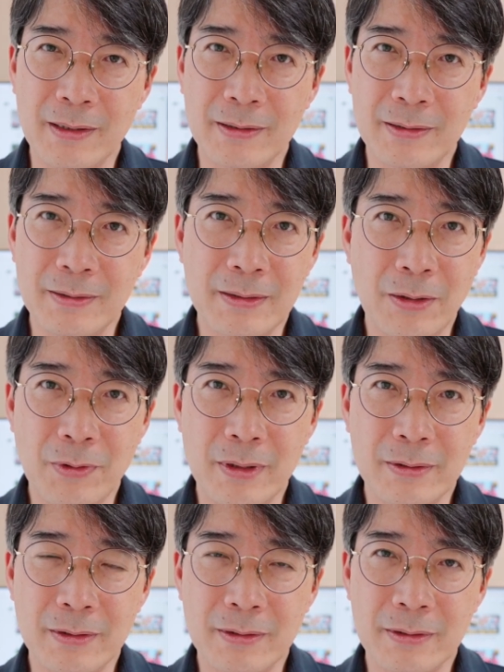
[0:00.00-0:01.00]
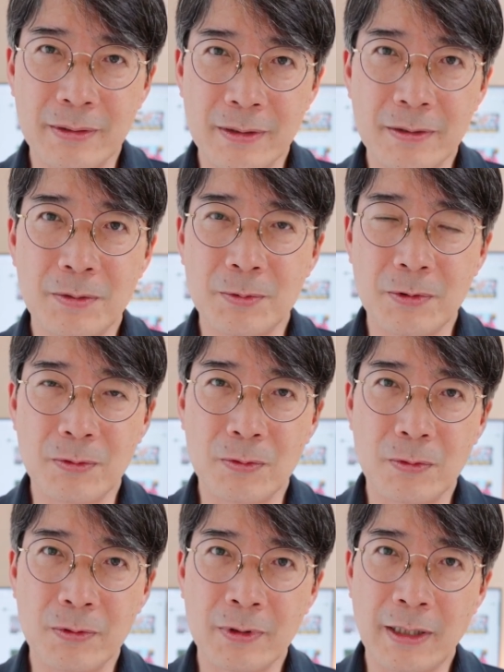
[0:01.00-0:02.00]
그 상황을 직접적으로
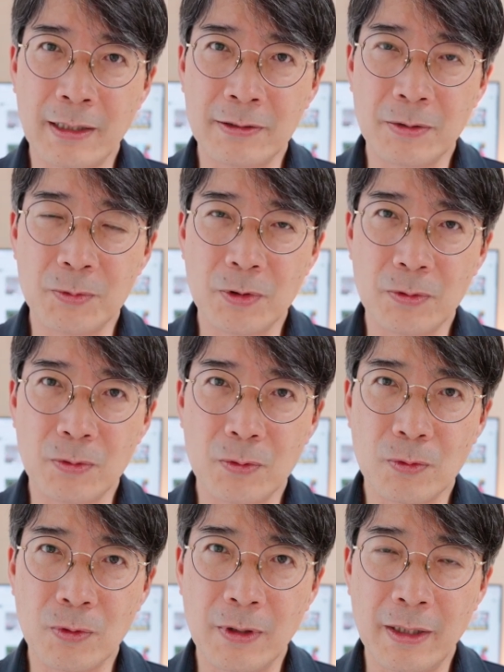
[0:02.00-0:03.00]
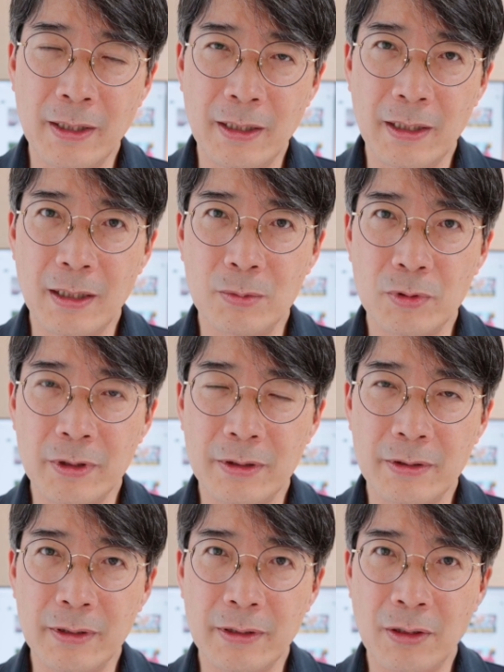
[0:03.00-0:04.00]
혹은 간접적으로
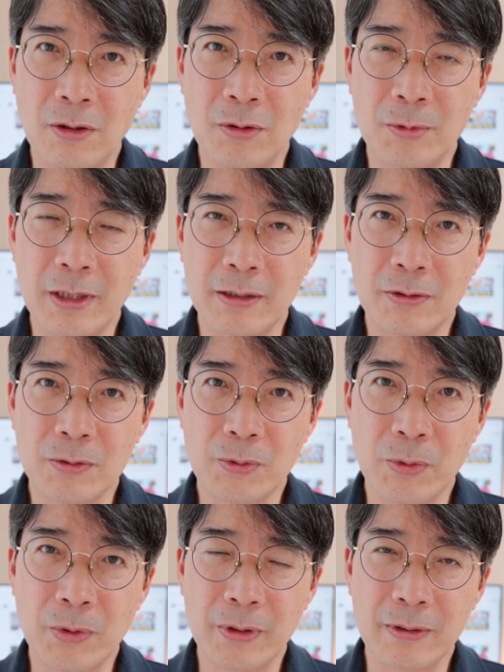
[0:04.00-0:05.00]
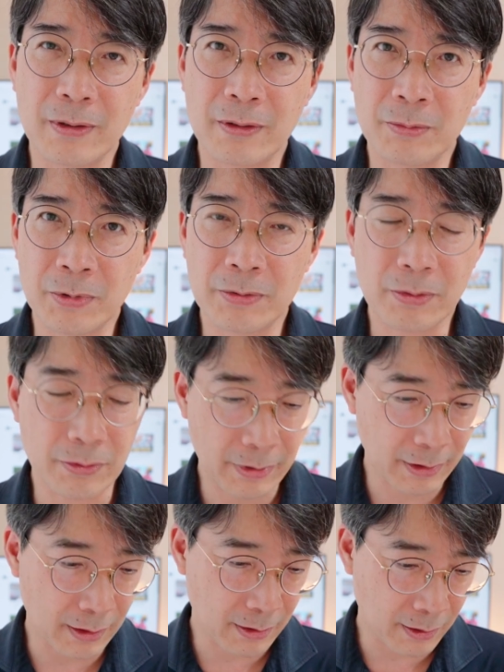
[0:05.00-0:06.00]
일본인들이 경험을 한 거죠. 그러면서
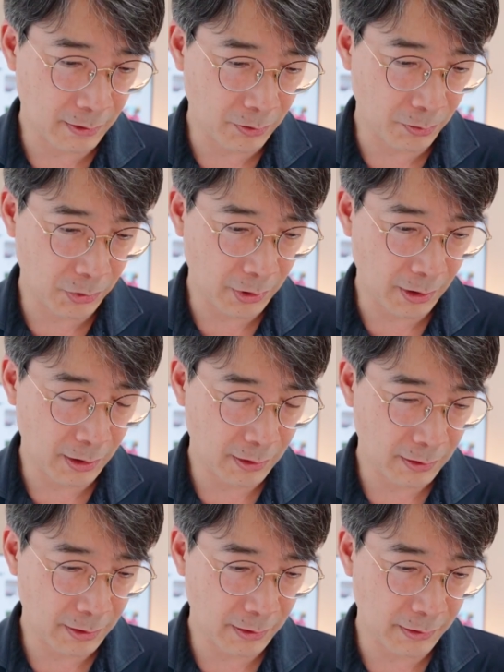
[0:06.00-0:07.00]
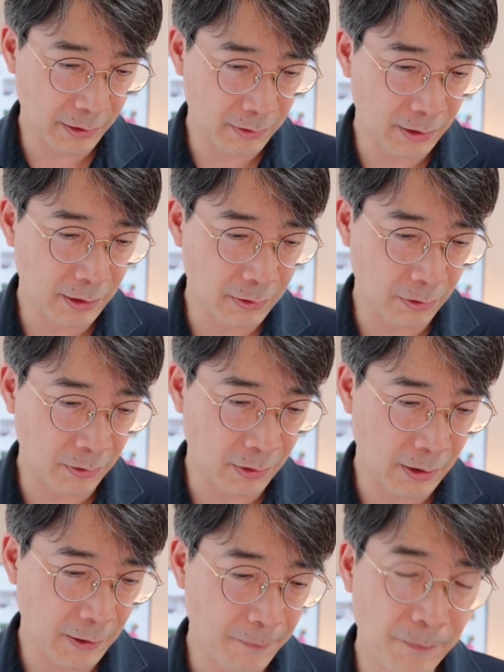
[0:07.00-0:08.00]
생각한 겁니다. 자, 이제 끝나는
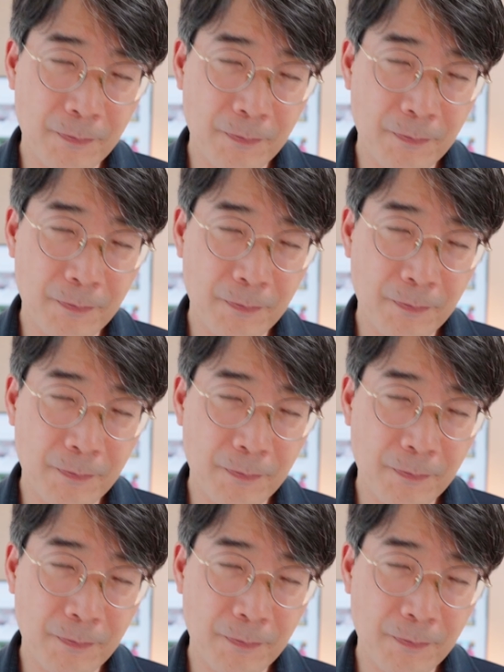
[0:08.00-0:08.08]
건가?